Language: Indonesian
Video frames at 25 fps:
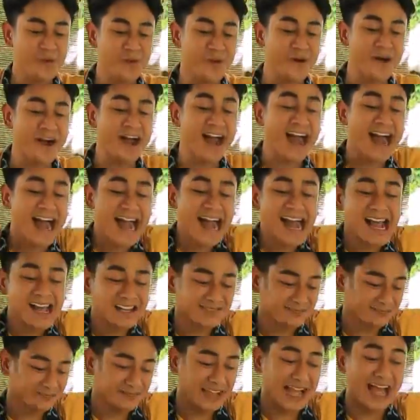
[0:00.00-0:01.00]

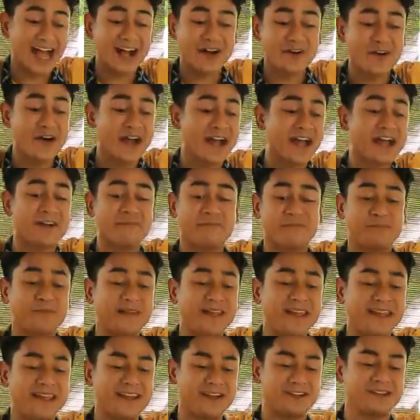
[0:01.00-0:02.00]
Wah, aku
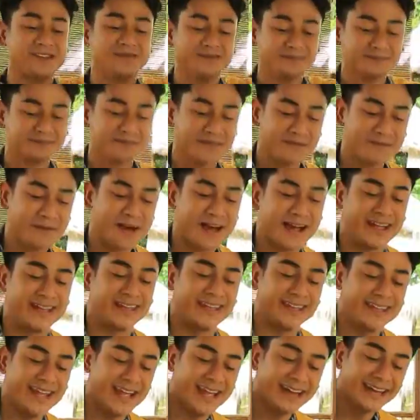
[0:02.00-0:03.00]
happy.
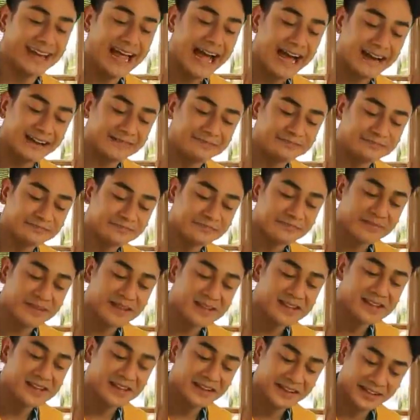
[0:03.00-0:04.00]
Makanannya enak,
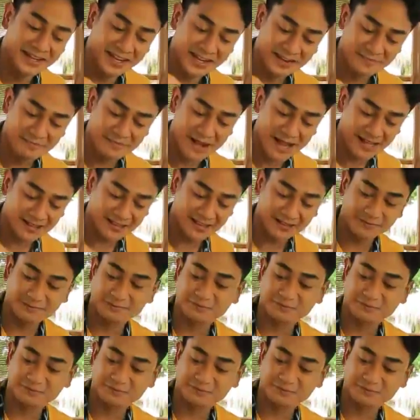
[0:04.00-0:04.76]
nikmat.